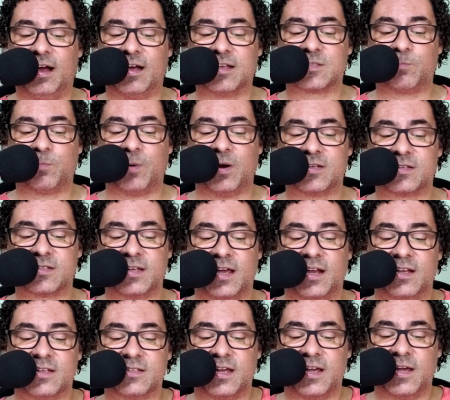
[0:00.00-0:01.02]
as
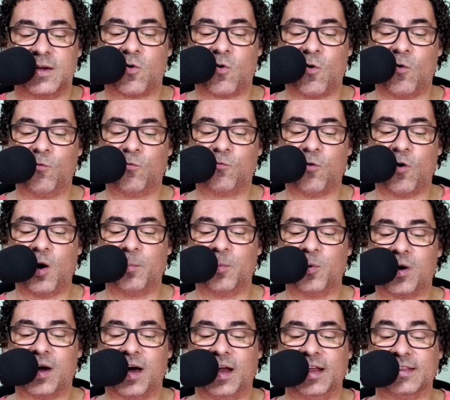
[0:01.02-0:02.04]
parcelas aí
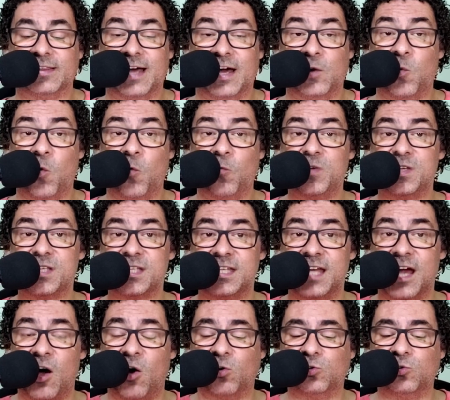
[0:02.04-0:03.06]
conforme o calendário
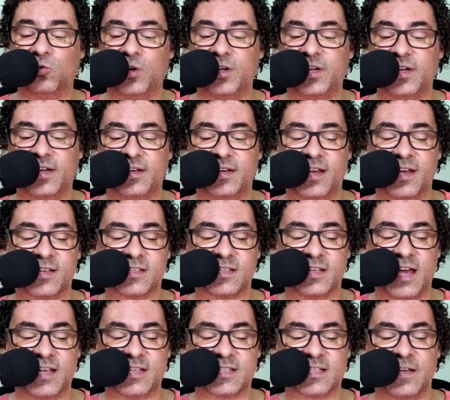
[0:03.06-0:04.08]
oficial do
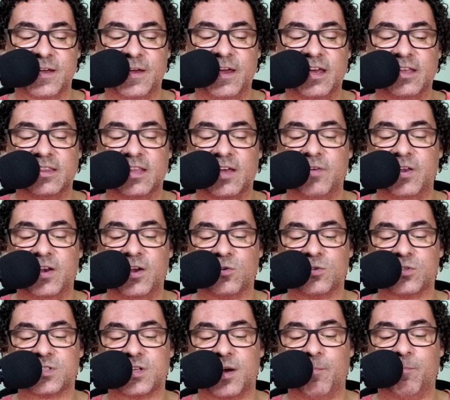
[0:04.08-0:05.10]
INSS
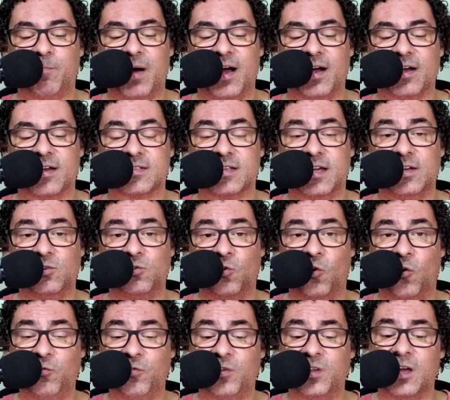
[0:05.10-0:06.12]
deveriam ser pagas aí
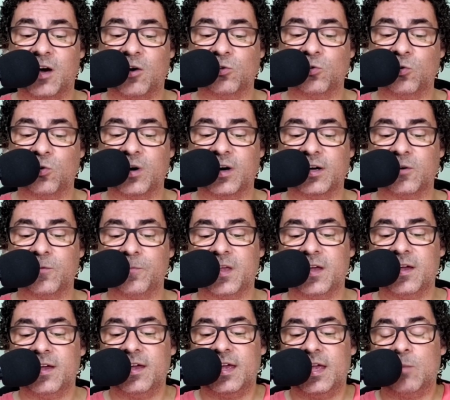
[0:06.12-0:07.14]
no final do ano,
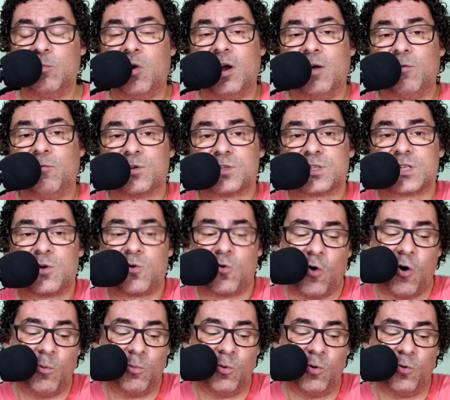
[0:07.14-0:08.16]
embora fosse
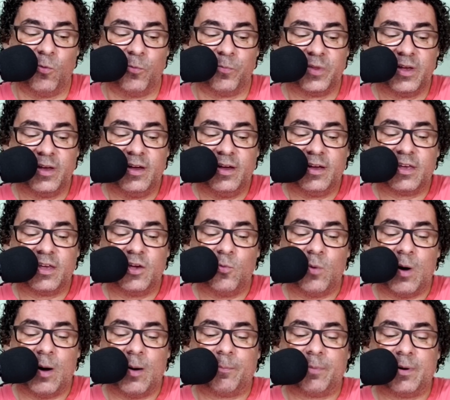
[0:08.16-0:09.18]
comum que
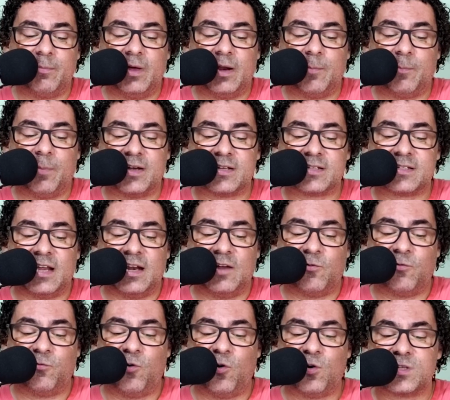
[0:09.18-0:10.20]
uma primeira parcela
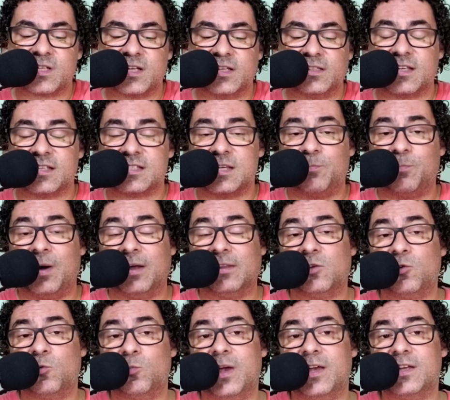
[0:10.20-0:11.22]
fosse
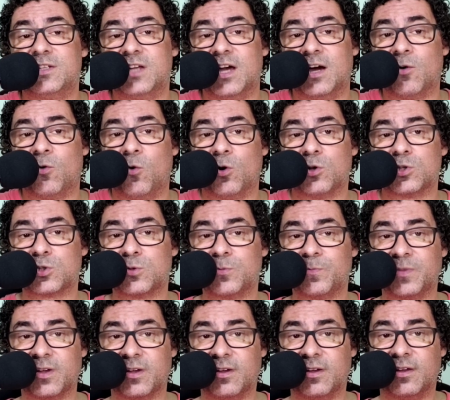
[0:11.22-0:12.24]
antecipada no mês de agosto.
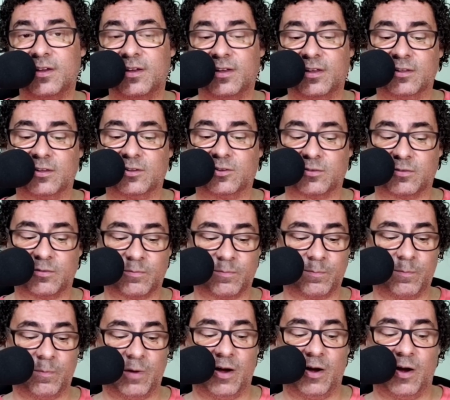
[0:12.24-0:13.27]

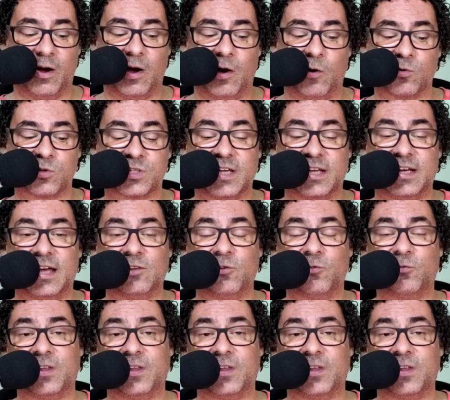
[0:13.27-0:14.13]
Ah, o Senado